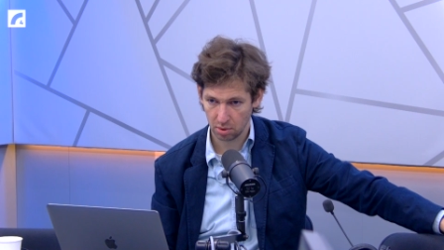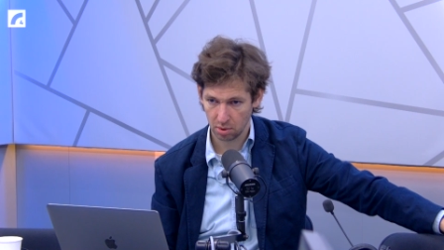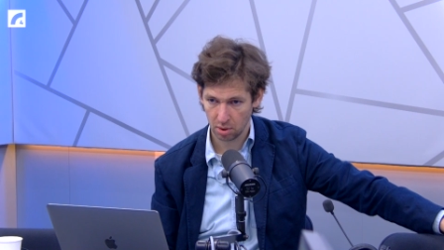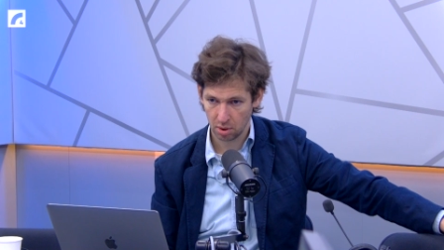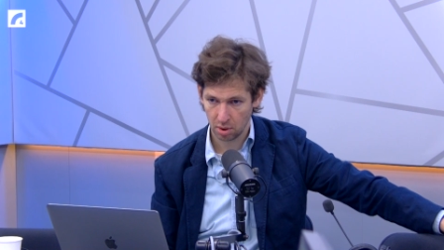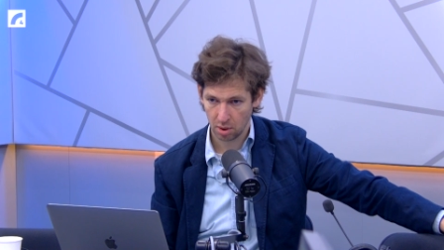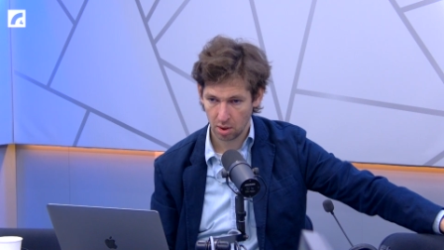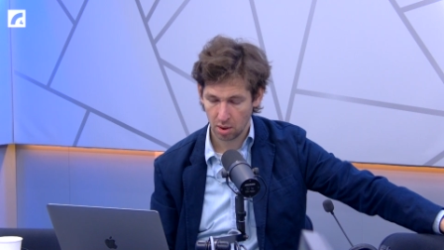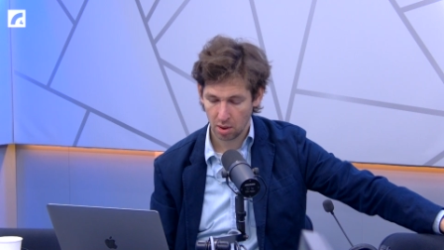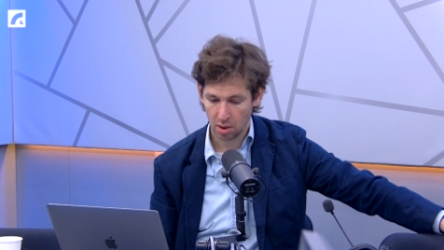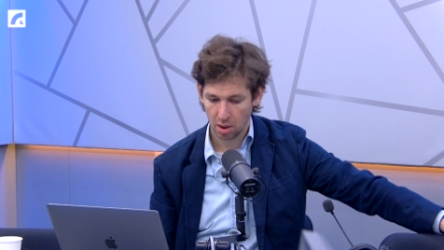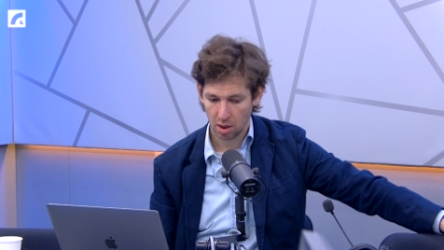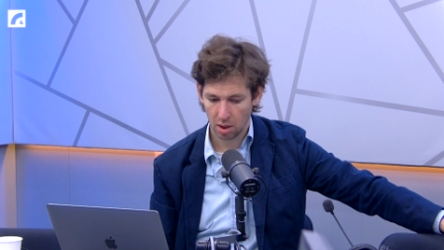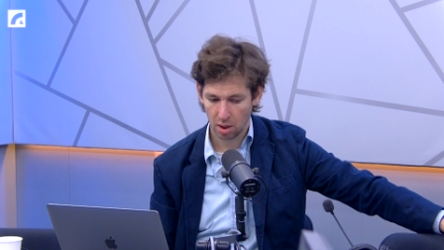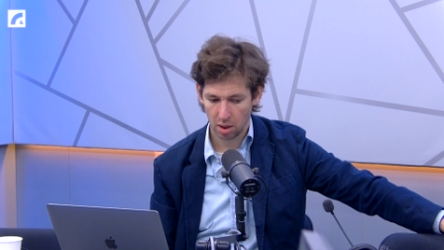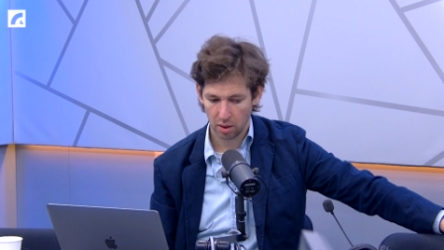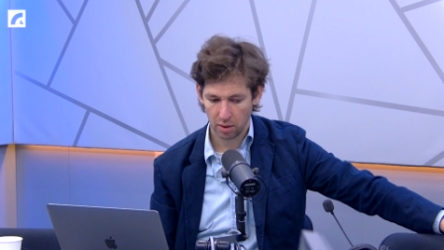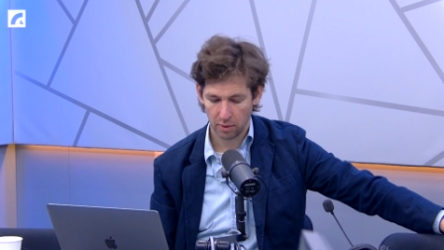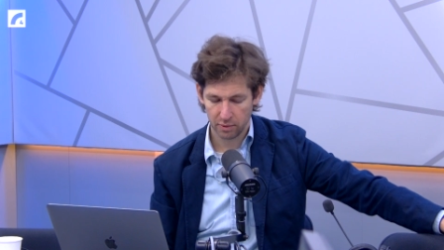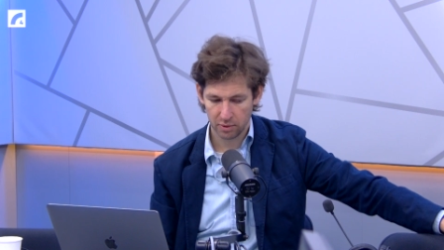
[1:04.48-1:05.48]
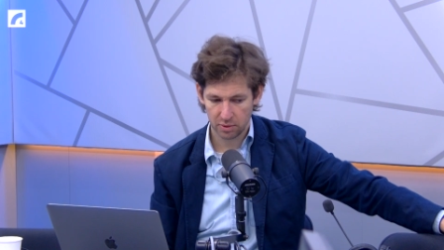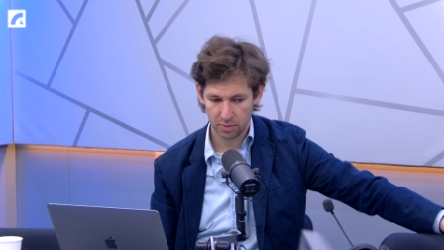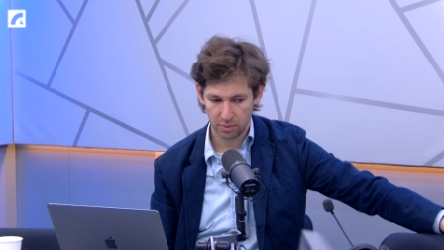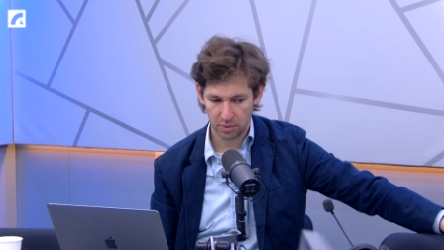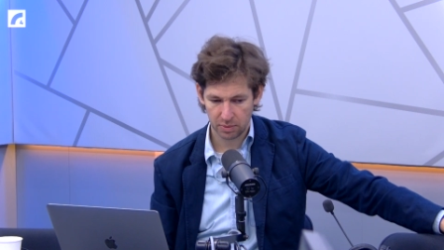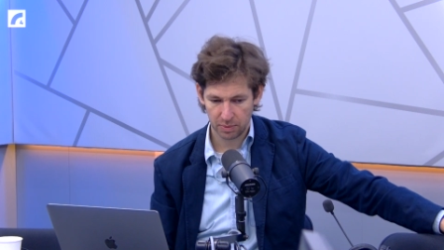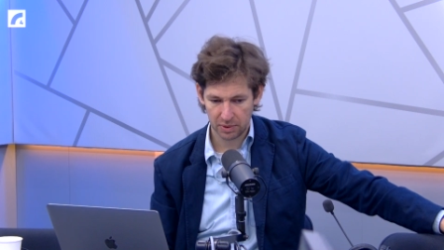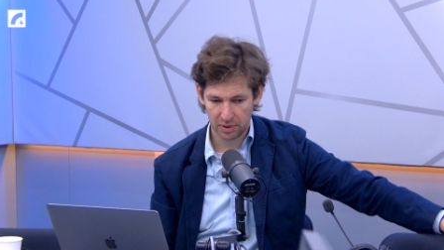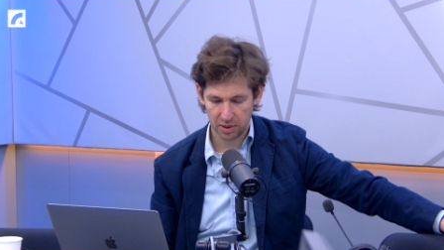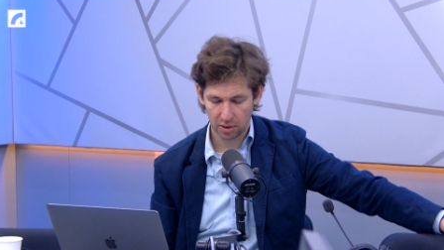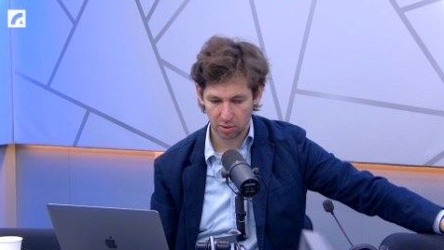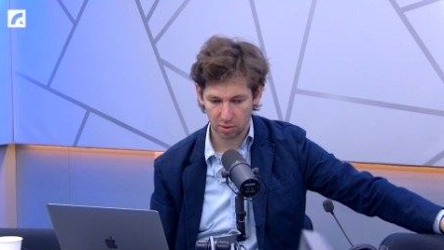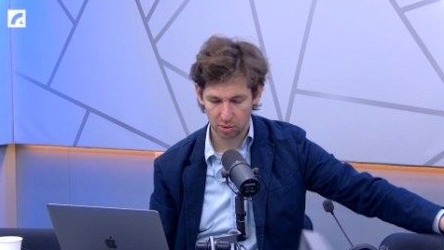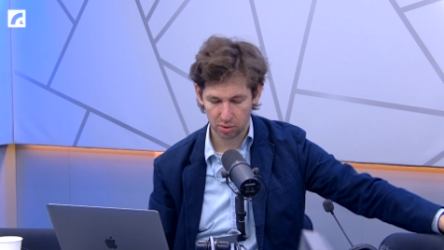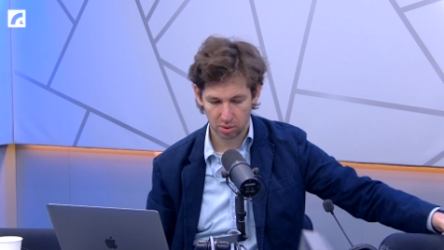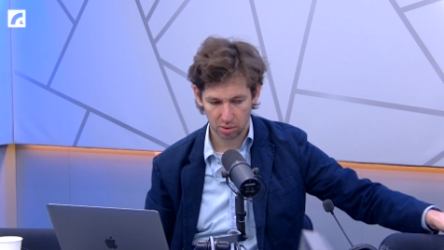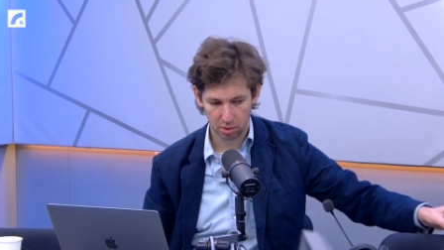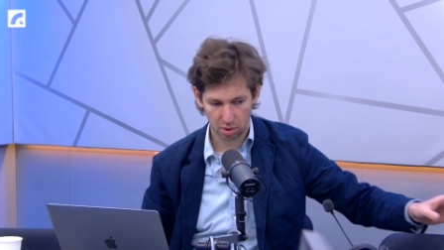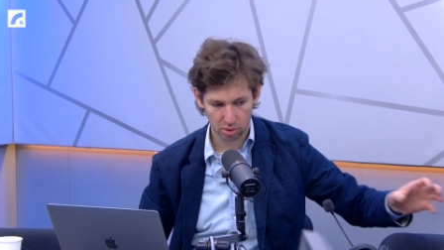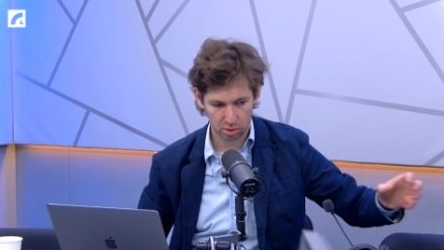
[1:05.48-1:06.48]
Uh-huh. Э, в смысле то,
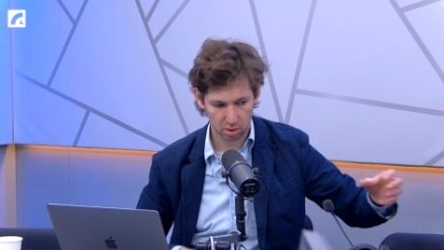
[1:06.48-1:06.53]
что, то,